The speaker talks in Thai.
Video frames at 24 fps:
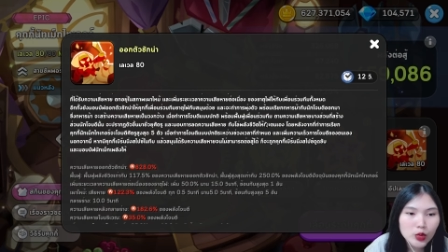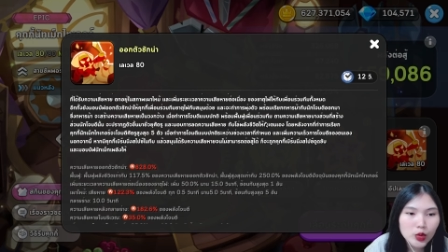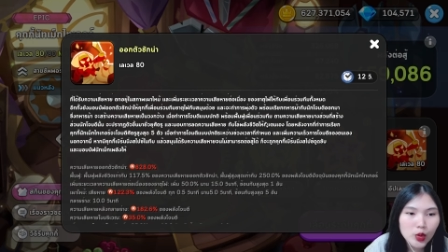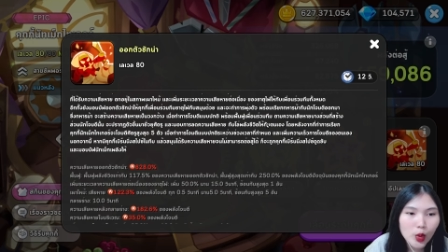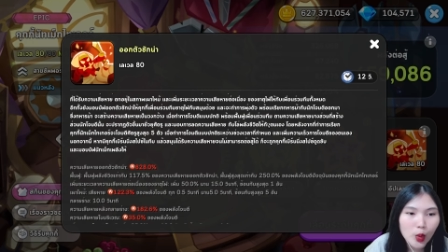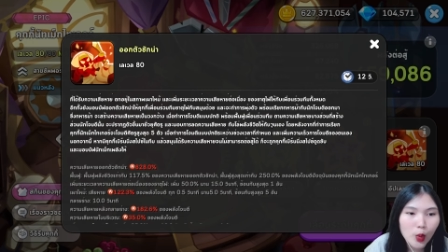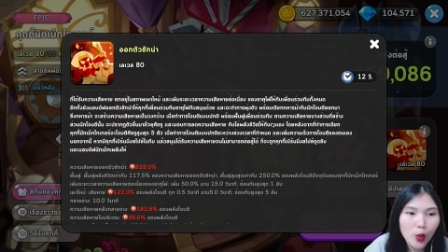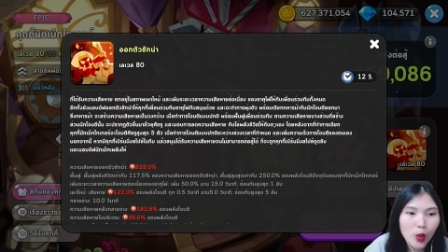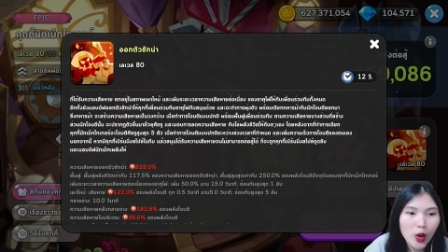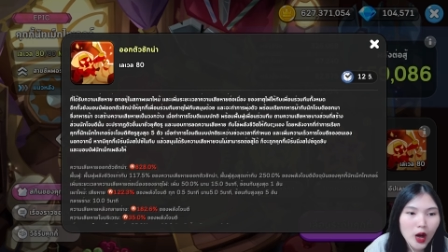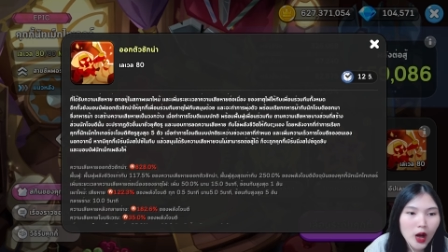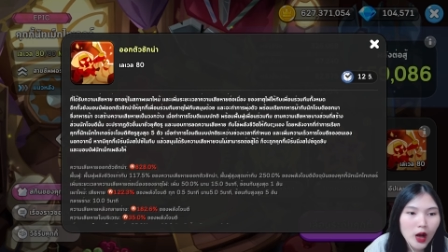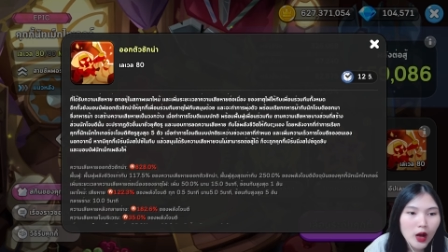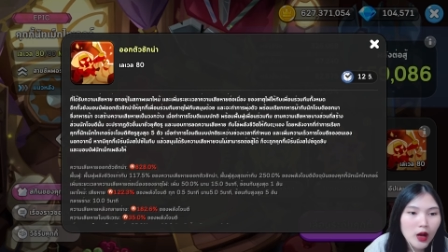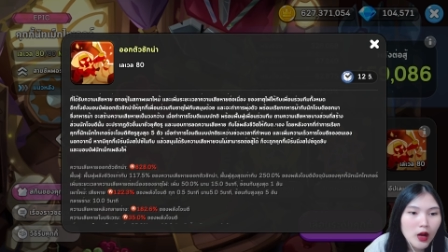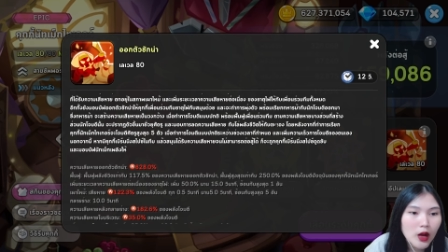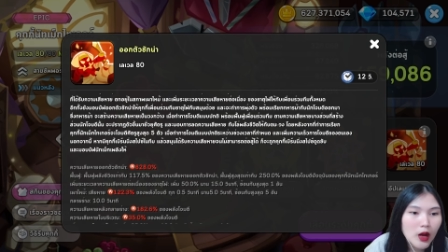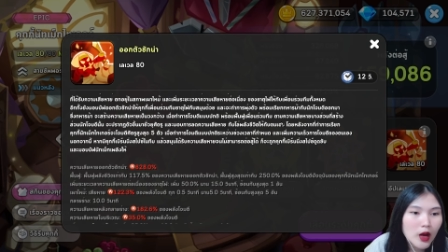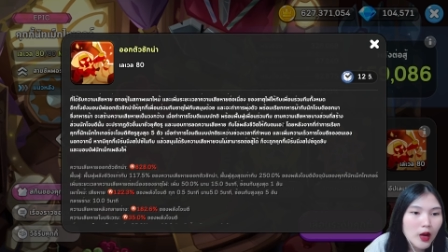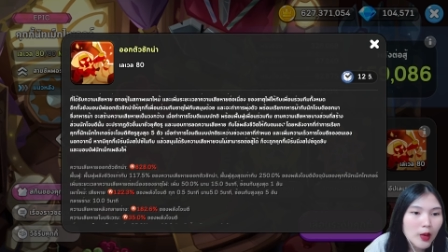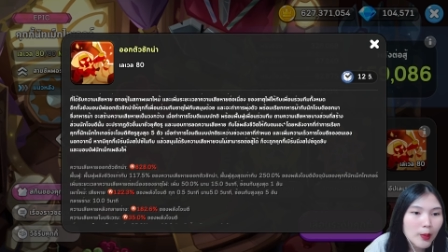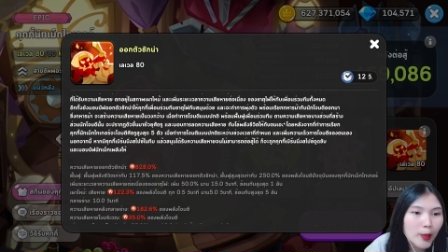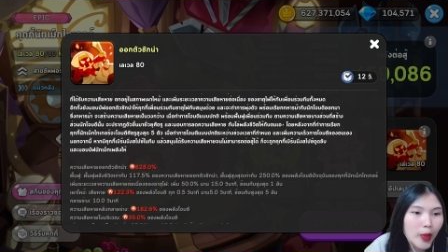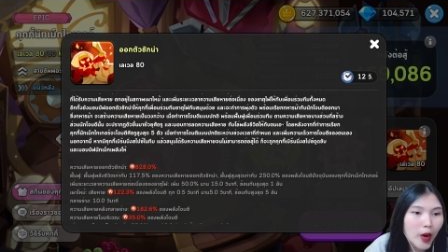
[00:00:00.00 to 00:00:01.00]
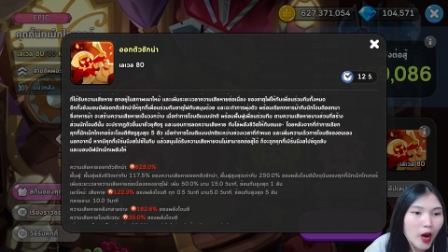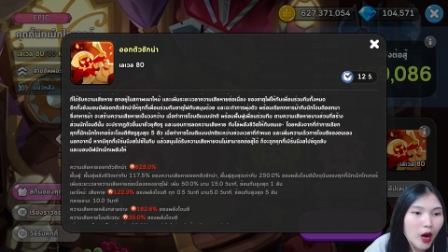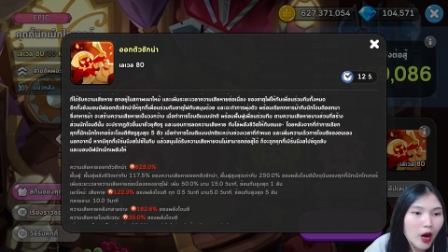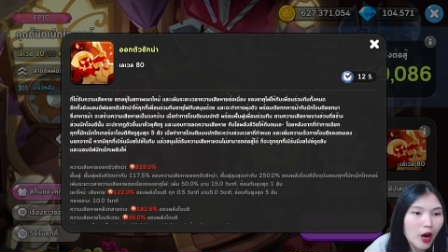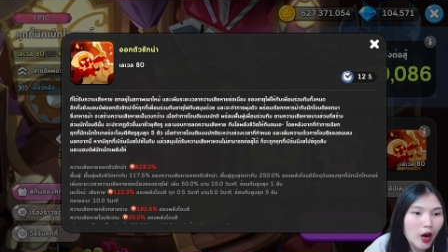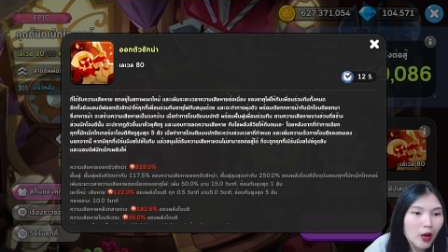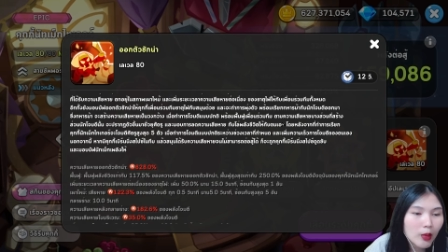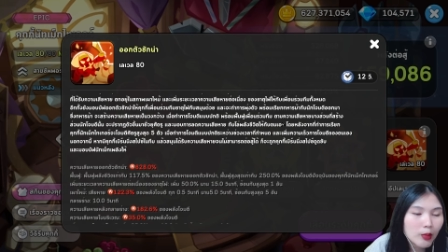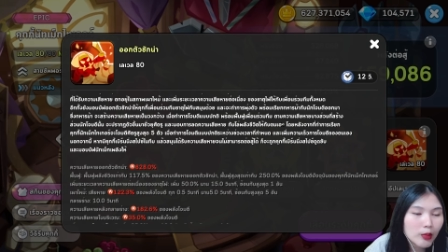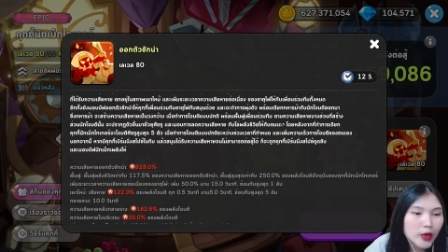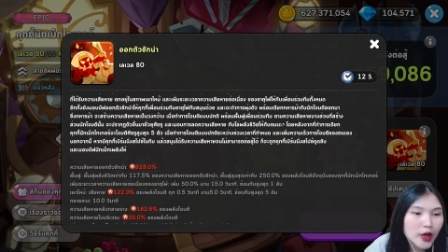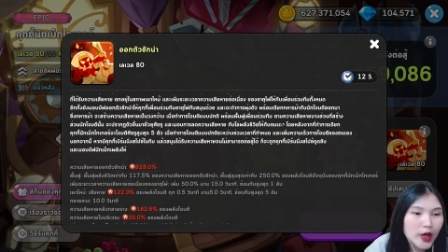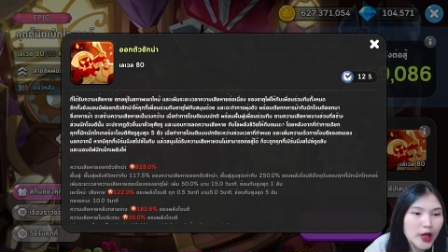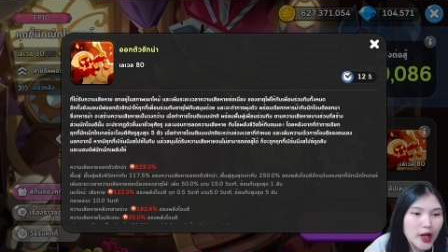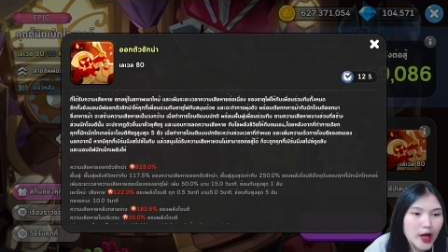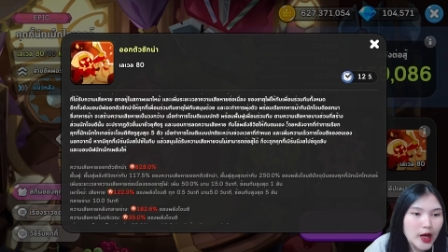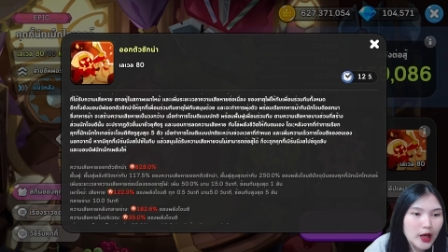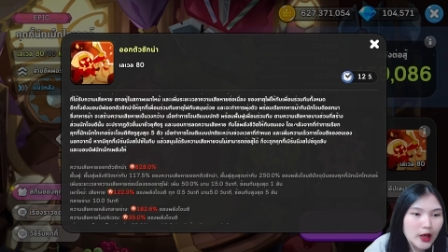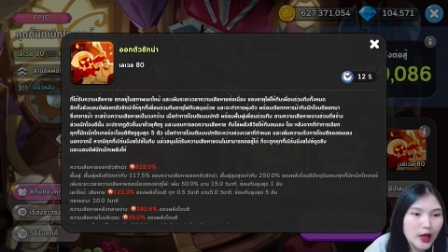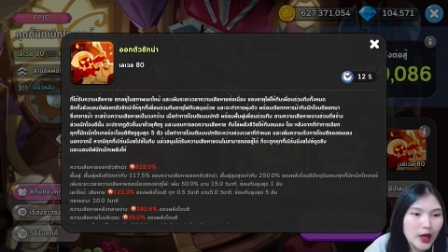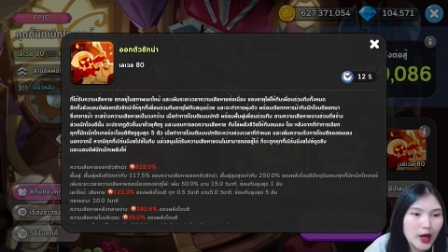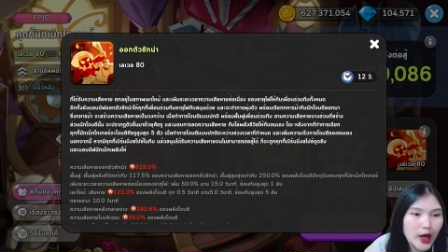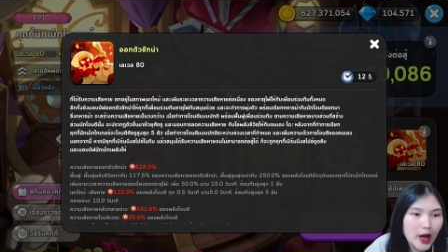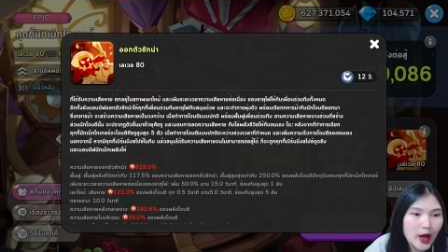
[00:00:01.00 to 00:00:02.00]
ตัวพร้อมเรีย
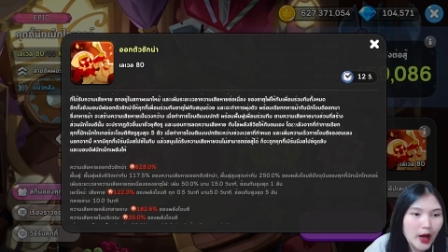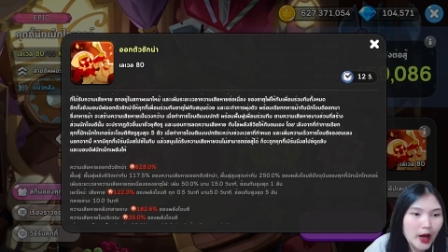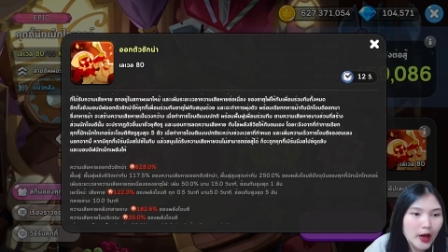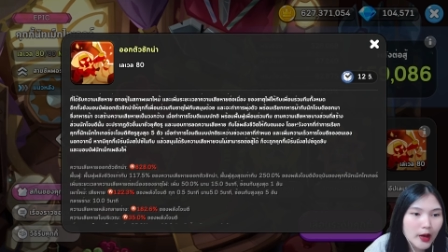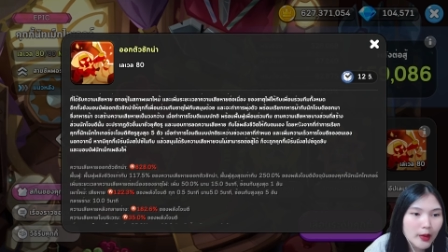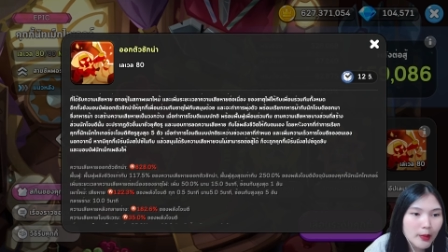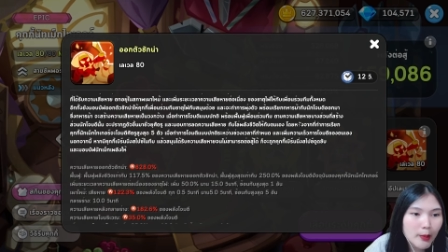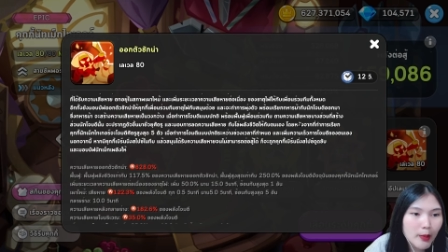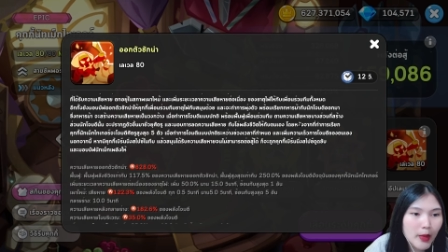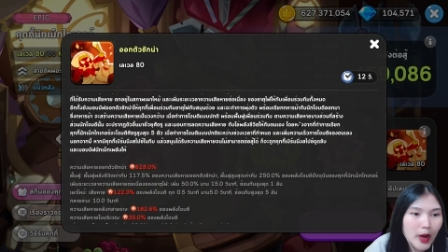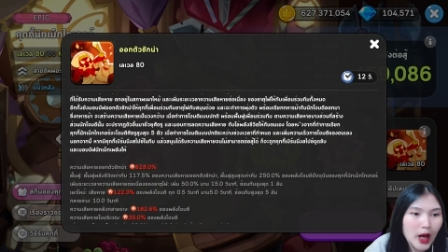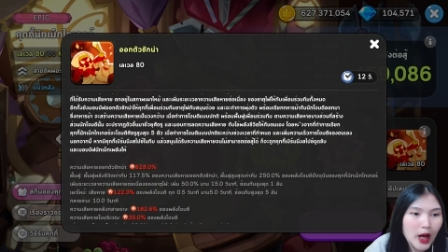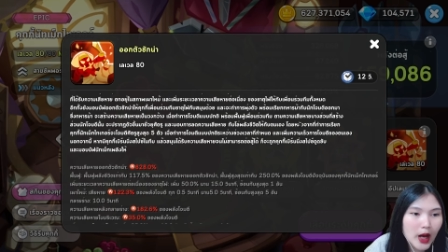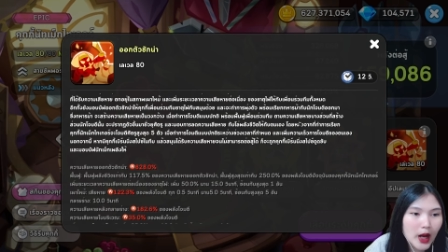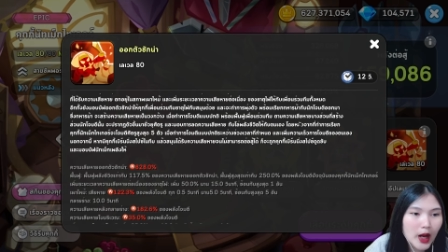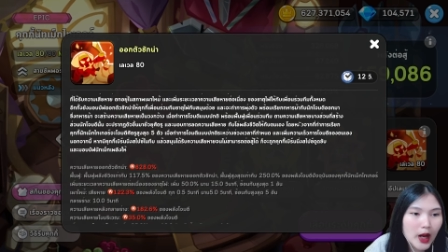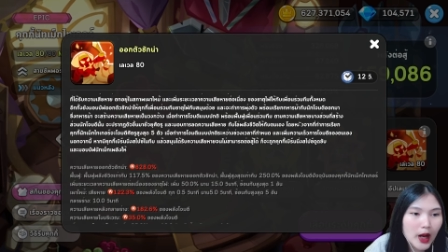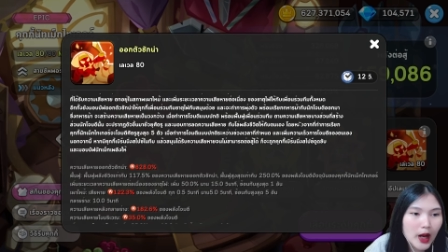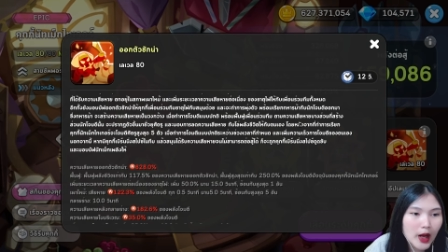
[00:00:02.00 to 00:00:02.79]
กทหารม้า